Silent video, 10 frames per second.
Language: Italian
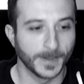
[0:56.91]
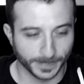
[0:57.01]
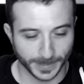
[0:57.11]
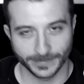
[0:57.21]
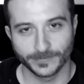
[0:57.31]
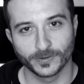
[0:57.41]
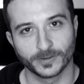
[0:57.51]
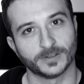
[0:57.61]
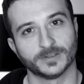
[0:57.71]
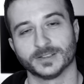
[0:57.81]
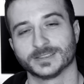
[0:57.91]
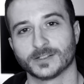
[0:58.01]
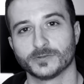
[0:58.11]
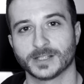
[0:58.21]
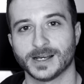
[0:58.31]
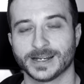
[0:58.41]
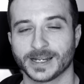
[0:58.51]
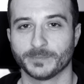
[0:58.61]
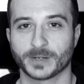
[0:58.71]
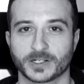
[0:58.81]
Devo salutare, e
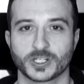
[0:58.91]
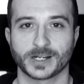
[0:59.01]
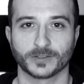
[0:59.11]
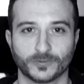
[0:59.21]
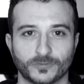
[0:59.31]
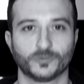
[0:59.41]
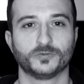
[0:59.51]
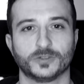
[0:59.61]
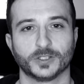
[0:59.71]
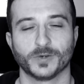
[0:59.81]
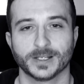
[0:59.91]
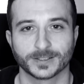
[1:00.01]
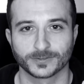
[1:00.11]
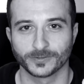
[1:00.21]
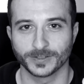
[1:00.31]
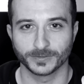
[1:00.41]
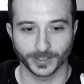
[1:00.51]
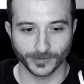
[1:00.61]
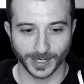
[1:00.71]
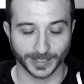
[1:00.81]
abbracciare tutti quelli che sono
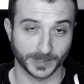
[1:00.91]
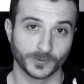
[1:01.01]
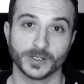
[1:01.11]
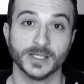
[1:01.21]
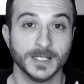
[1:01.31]
venuti con i lacrimoni.